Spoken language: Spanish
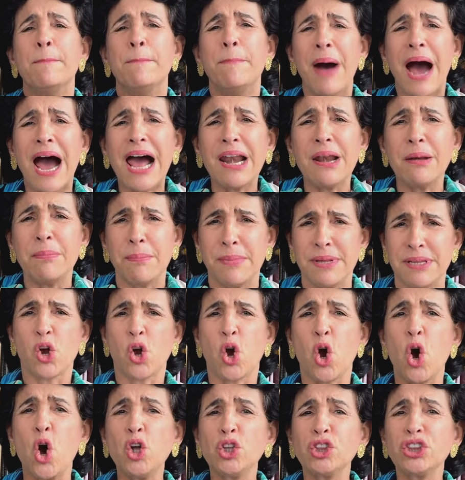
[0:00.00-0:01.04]
Balmi
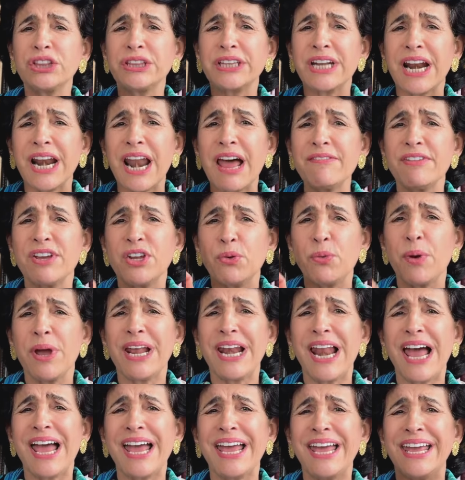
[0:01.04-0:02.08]
contra la
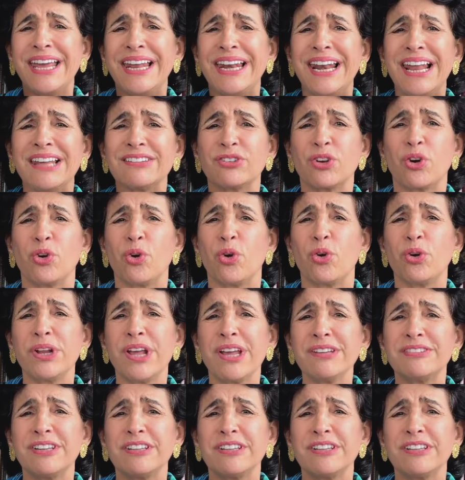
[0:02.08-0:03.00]
viruela en las colonias